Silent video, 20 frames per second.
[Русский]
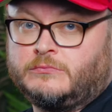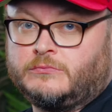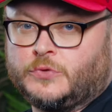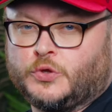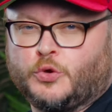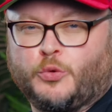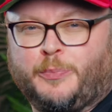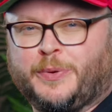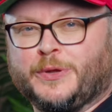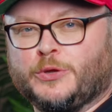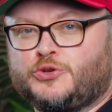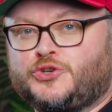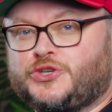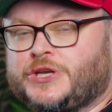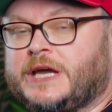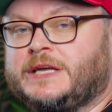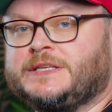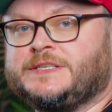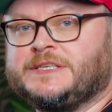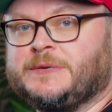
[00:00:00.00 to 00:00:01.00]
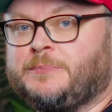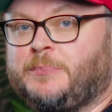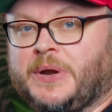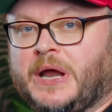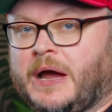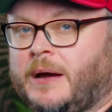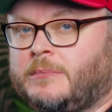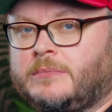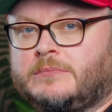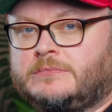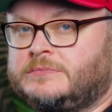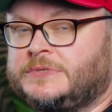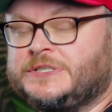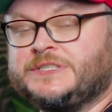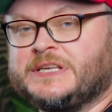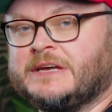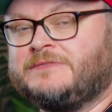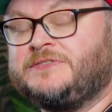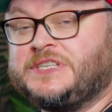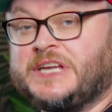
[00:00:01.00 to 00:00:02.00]
Ну, получается, прям не
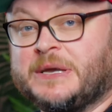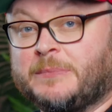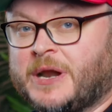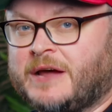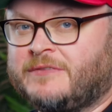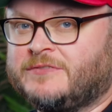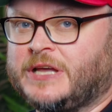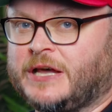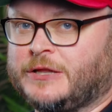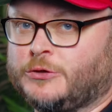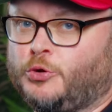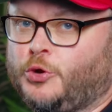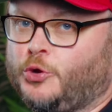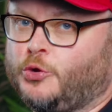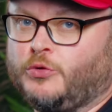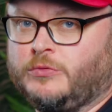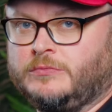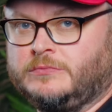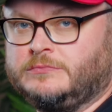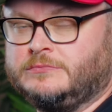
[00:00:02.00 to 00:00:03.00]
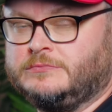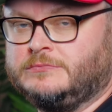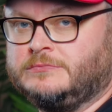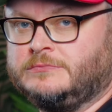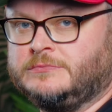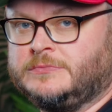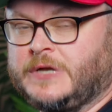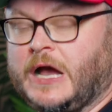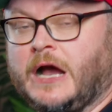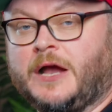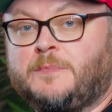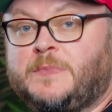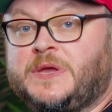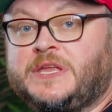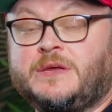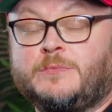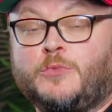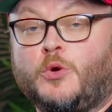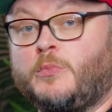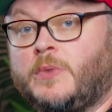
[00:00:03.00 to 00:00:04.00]
совсем равна нулю. Как
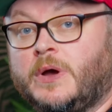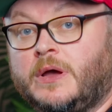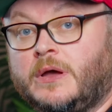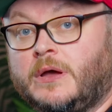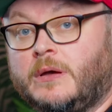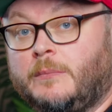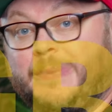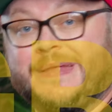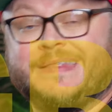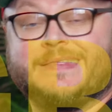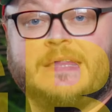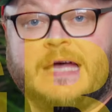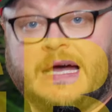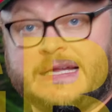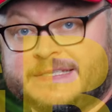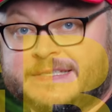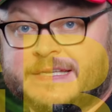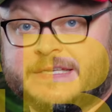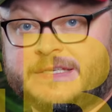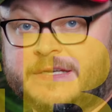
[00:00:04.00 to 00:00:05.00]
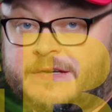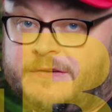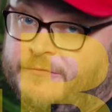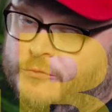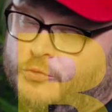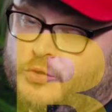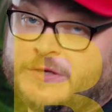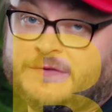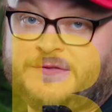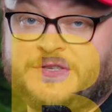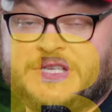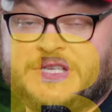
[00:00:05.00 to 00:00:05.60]
минимум 15 фунтов